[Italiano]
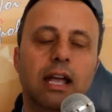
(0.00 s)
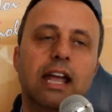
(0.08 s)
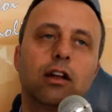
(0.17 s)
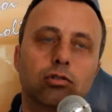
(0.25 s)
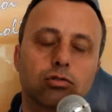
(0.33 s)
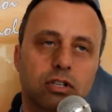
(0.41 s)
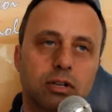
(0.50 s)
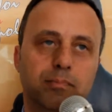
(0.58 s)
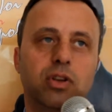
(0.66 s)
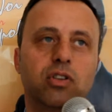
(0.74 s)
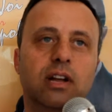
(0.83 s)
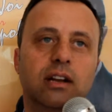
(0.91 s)
e il nostro
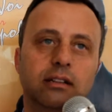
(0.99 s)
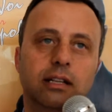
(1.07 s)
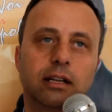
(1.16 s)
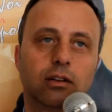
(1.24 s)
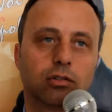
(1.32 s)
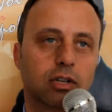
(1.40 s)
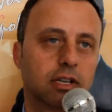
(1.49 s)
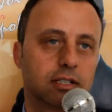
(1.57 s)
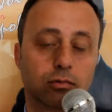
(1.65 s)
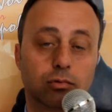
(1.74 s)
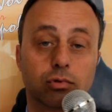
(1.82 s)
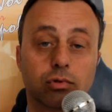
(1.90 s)
impegno all'interno delle
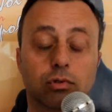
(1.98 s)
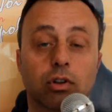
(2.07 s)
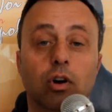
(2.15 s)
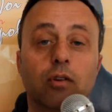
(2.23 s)
istituzioni.